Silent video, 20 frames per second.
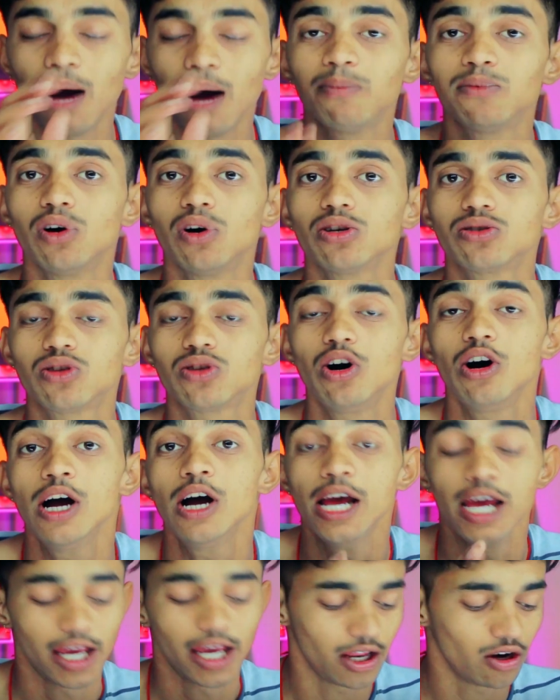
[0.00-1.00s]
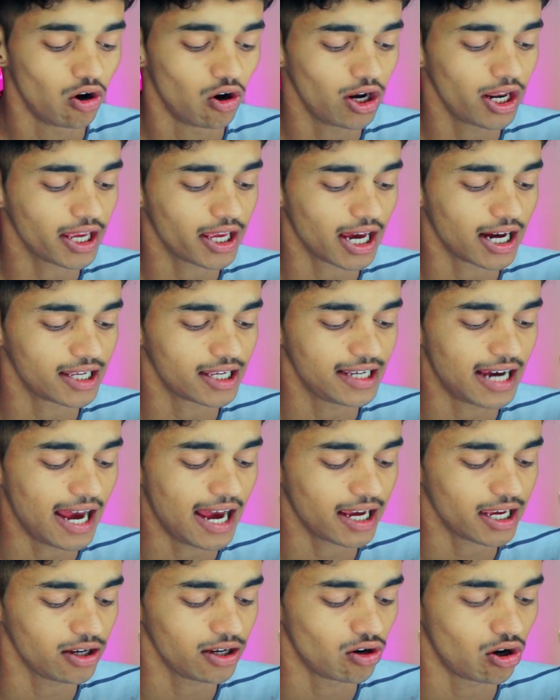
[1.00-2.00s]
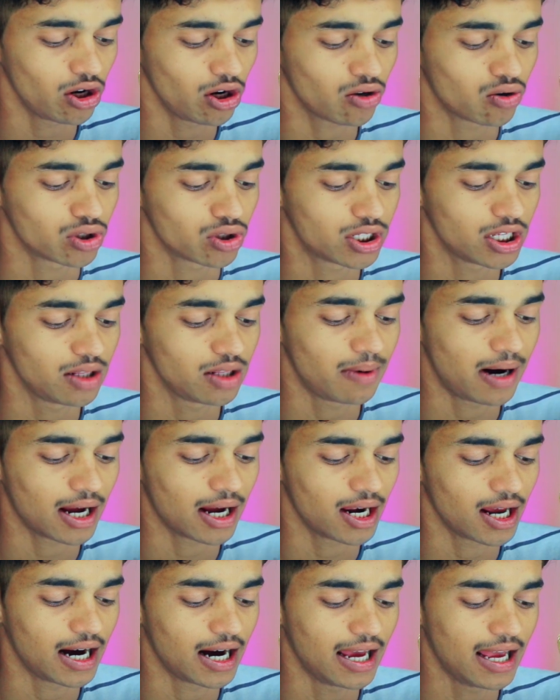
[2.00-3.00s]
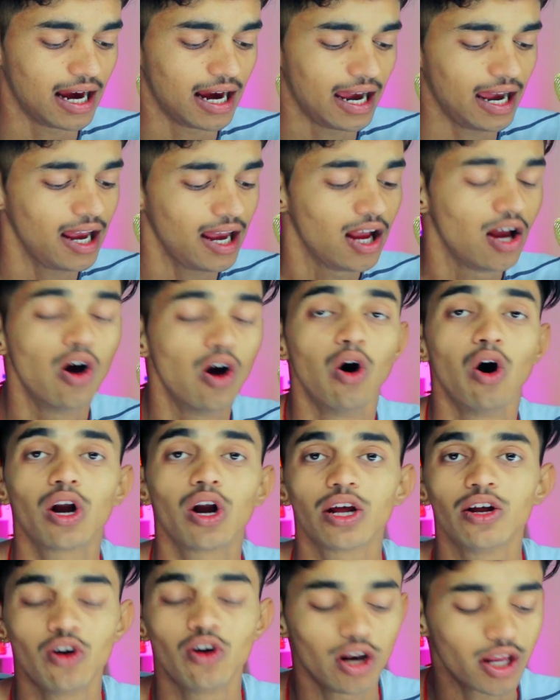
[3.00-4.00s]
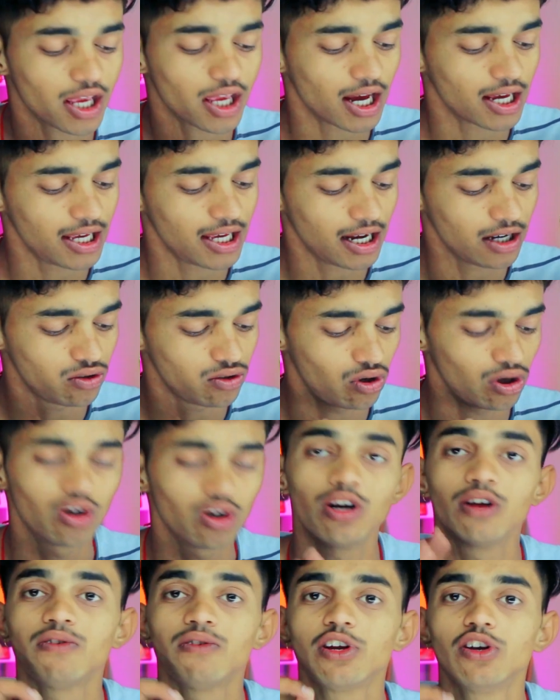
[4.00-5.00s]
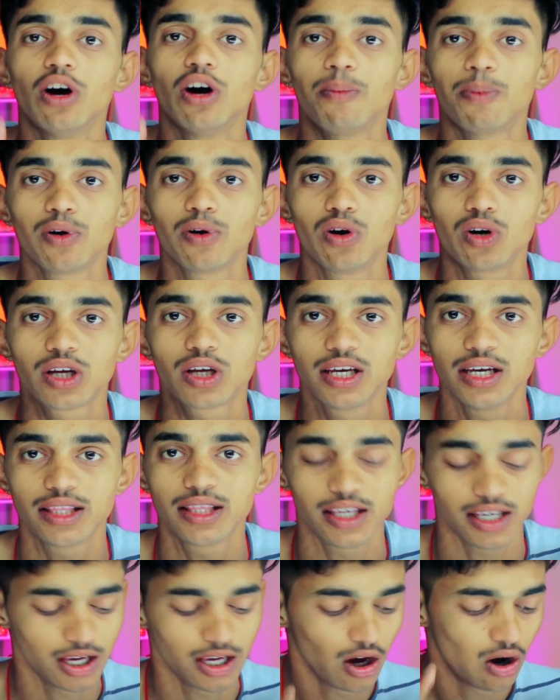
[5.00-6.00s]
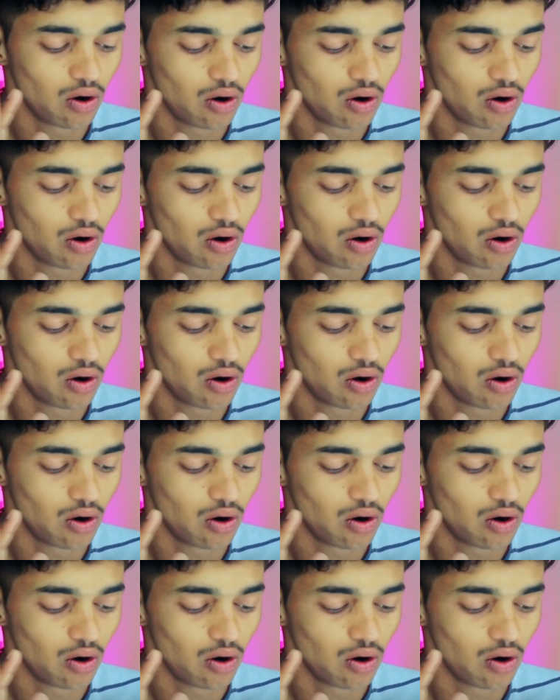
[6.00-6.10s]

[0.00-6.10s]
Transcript: अब दोस्तों इन्होंने क्या किया है कि इन्होंने खुद से दिमाग लगाया है और इन्होंने क्या किया कि जो इन्होंने वीडियो अपलोड की थी